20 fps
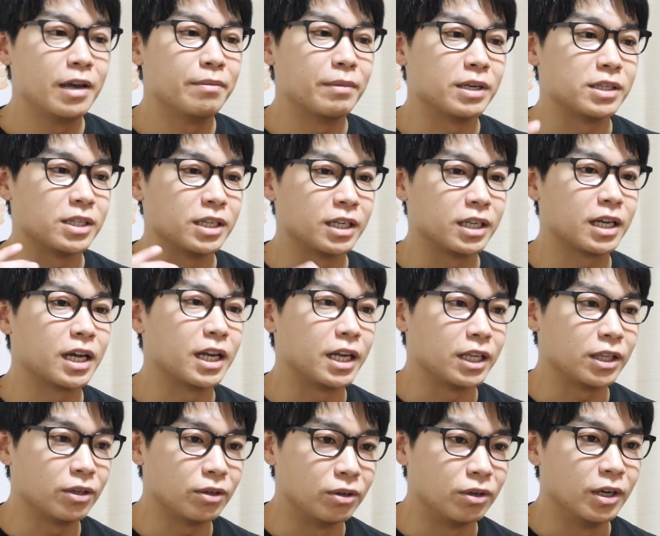まあ、しっかり
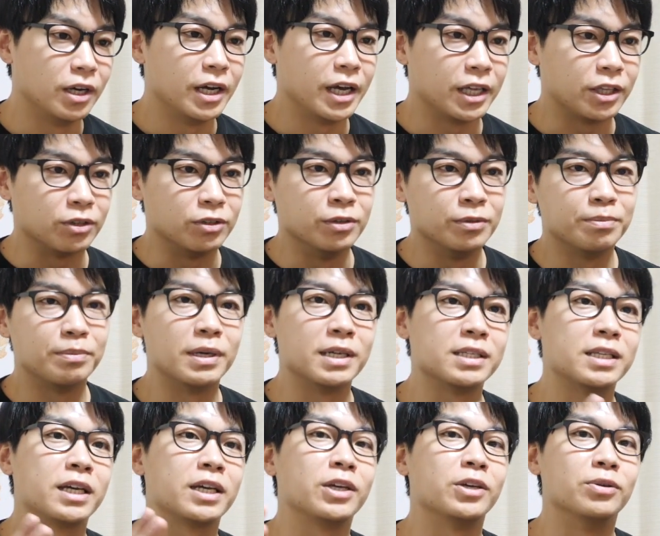と、えっと、運搬
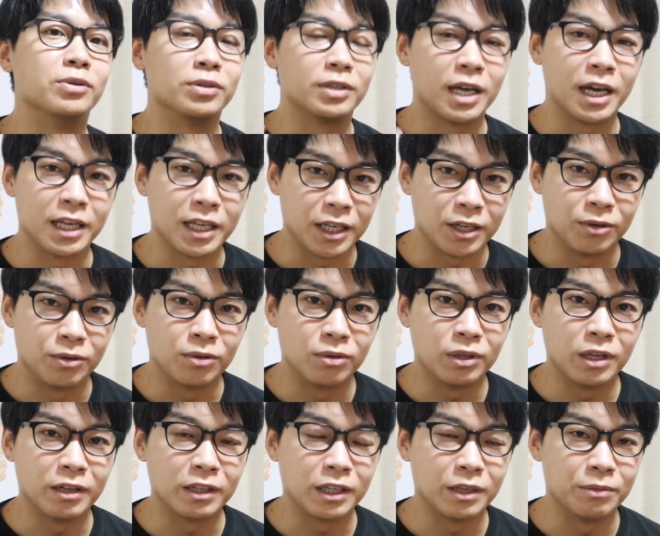作業を体内で
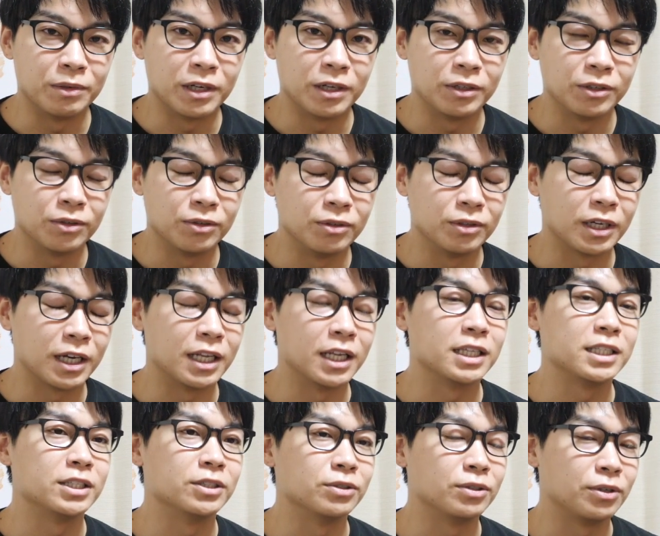行ってもらうような
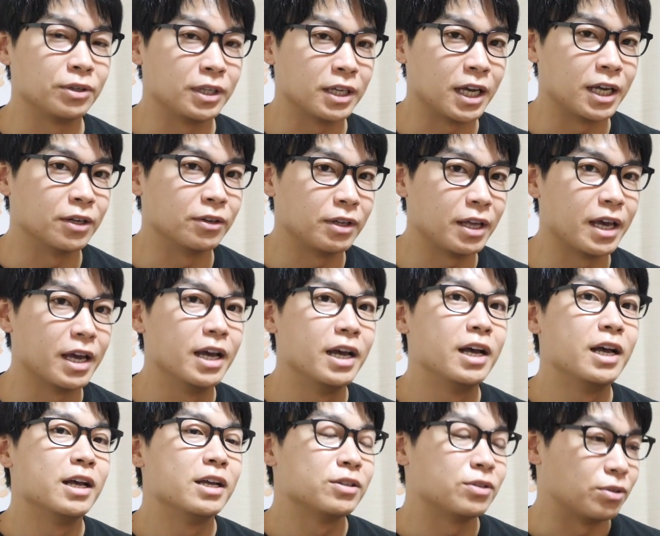形を取りたいので、
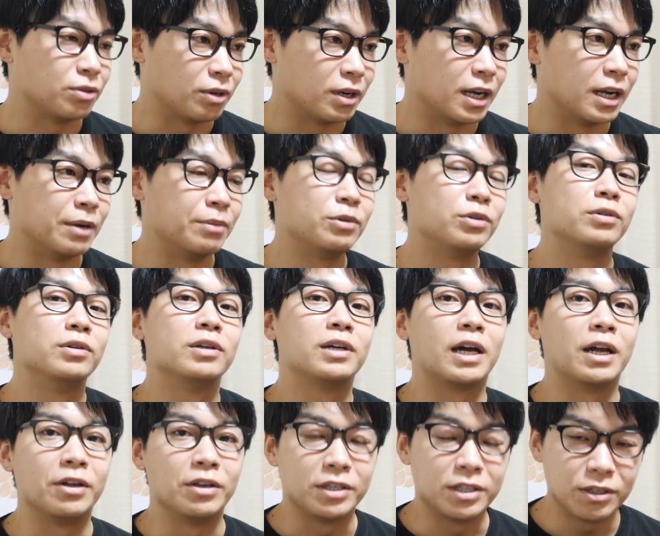外からも
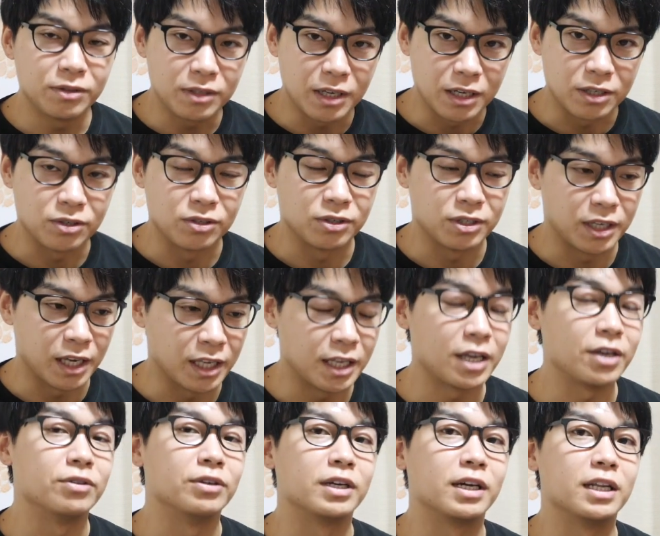カルニチンを摂取していた
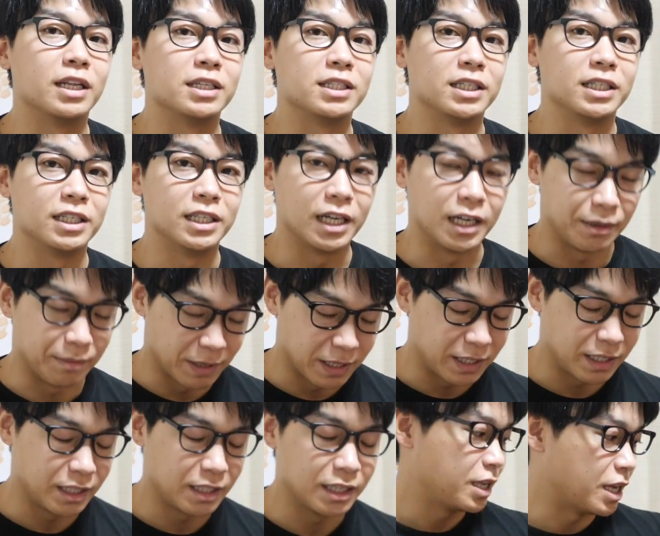ような形になりま
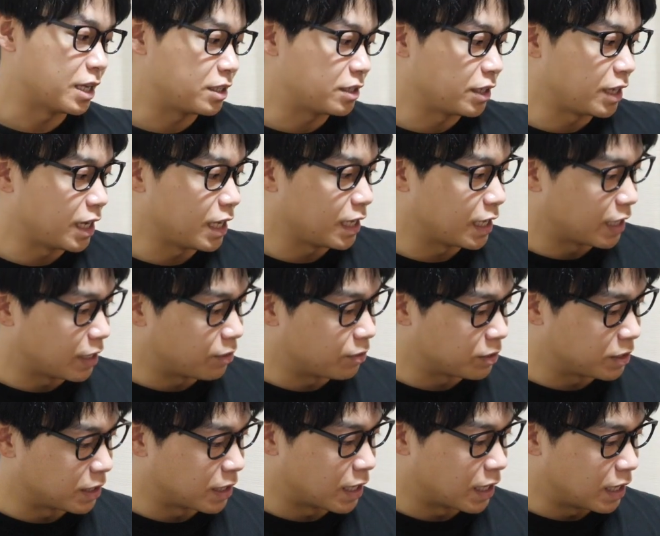す。で次にこ
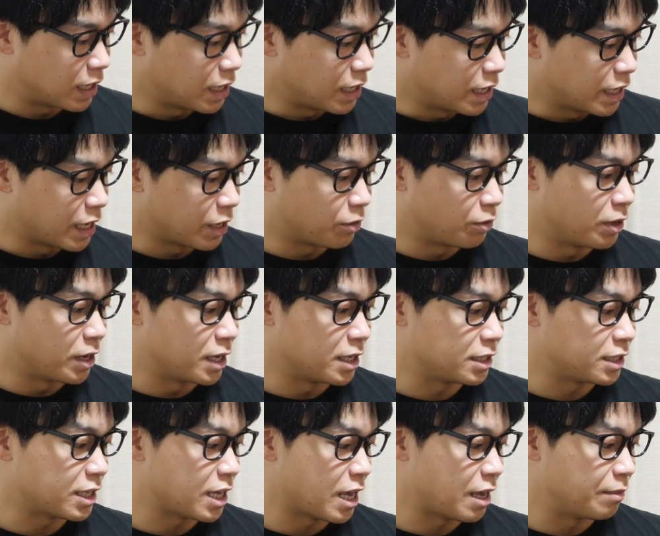ちら、
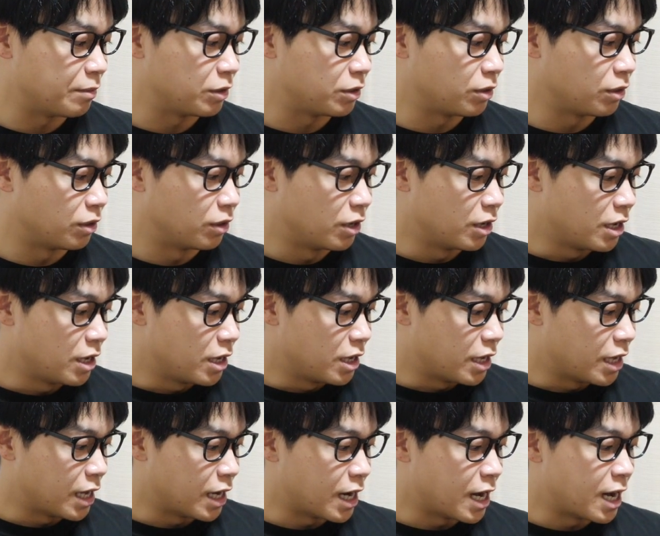コエンザイムと
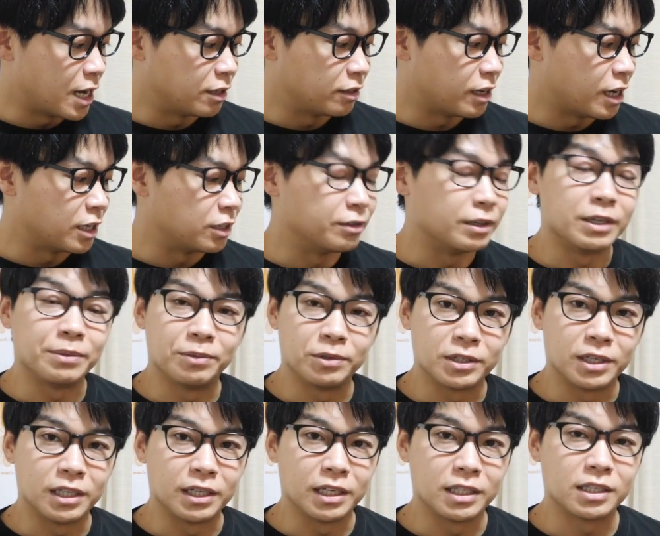Rα リポ
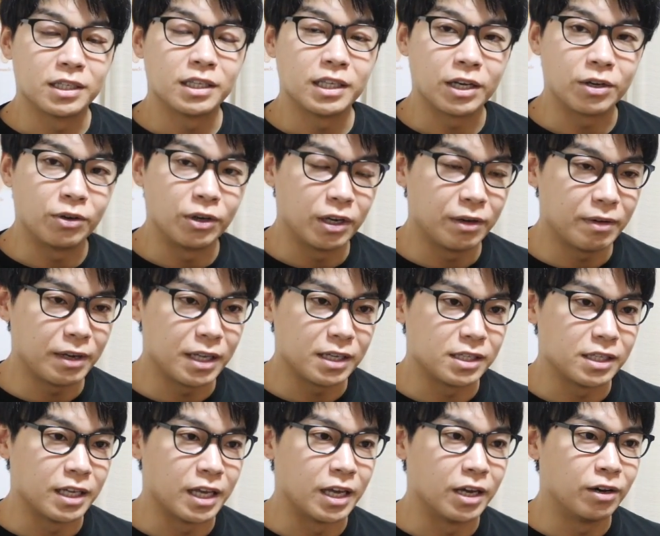酸です。で、これはで
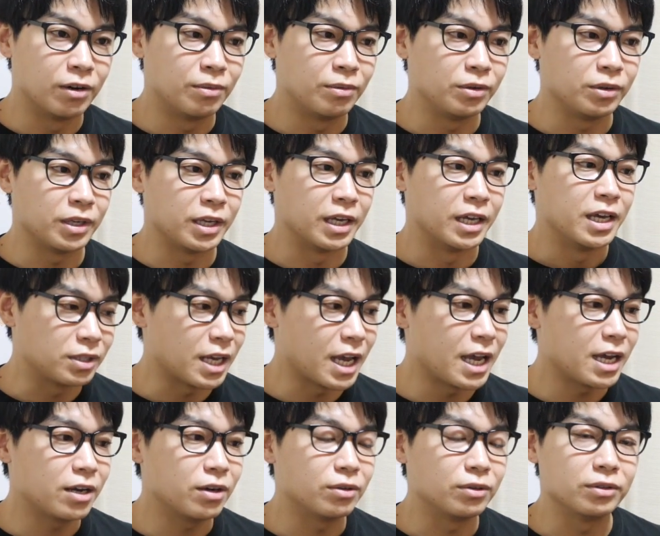すね、主に
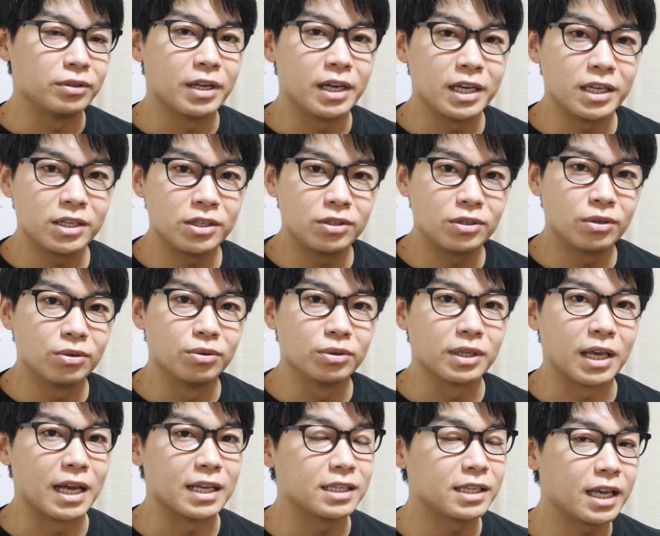最後の燃焼
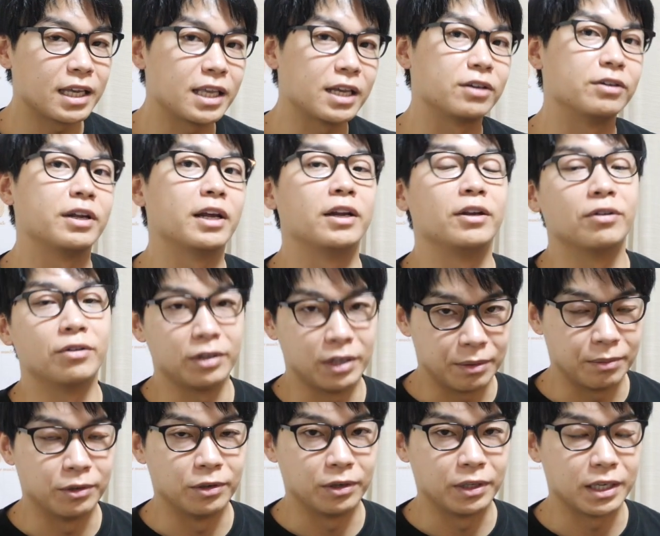を助けてくれるような
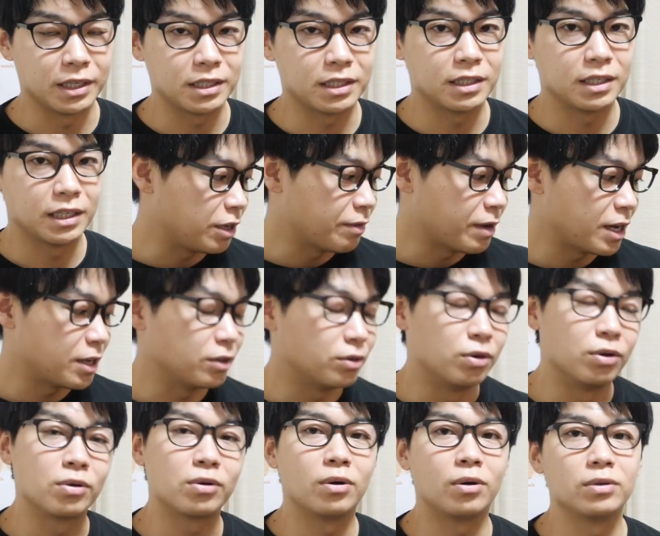ものです。いわゆる
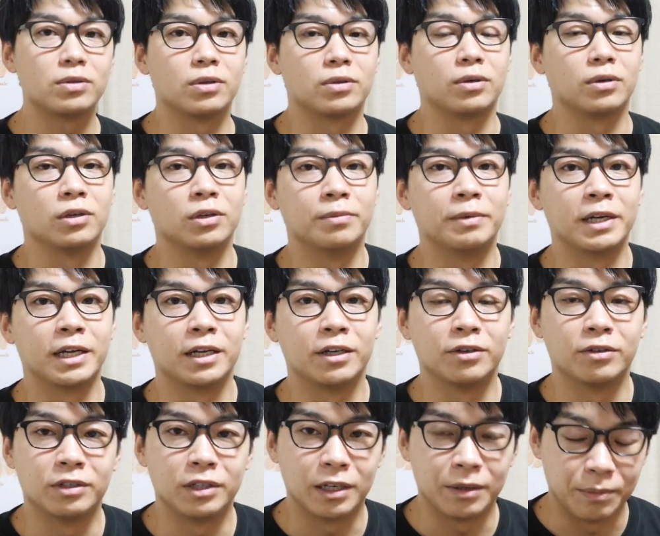歩行素と呼ばれる
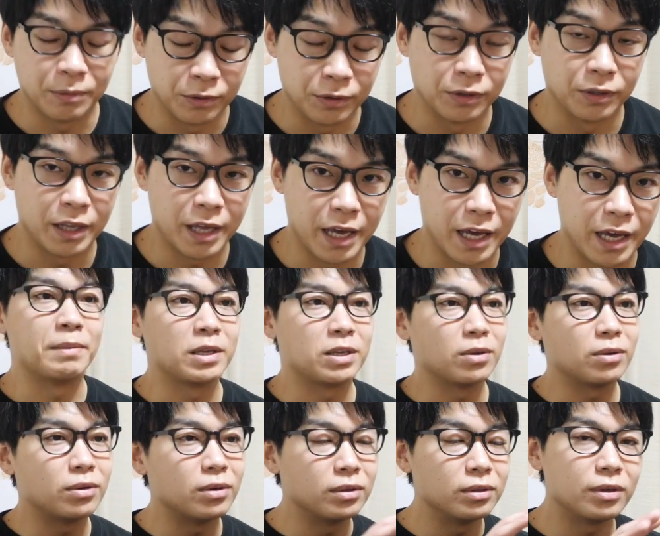ようなもので、
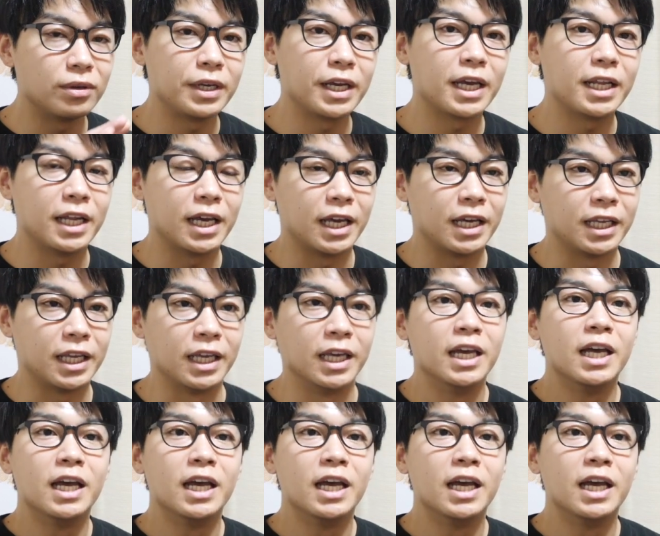ミトコンドリア内に